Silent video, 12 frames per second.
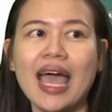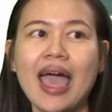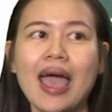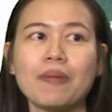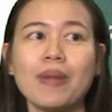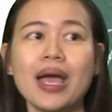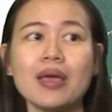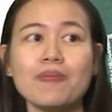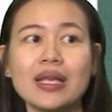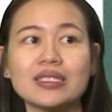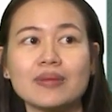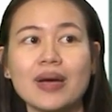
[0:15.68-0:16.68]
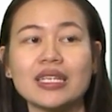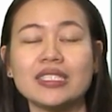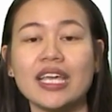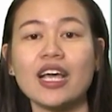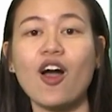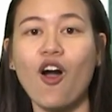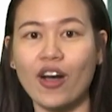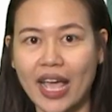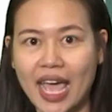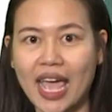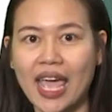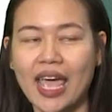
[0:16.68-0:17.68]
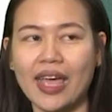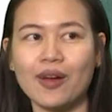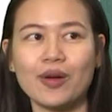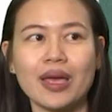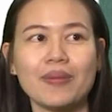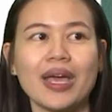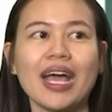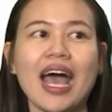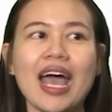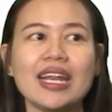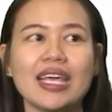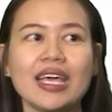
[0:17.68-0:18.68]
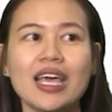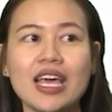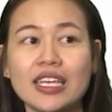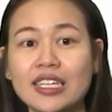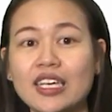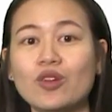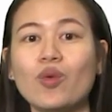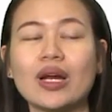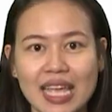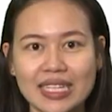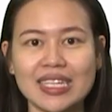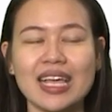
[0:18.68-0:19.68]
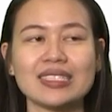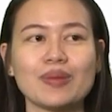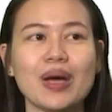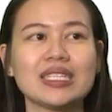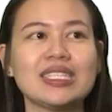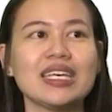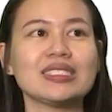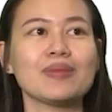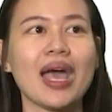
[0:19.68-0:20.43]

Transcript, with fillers: เรียนสนุกสนานผ่านหน้าจอไปกับข้อมูลความรู้ที่น่าสนใจ และเป็นประโย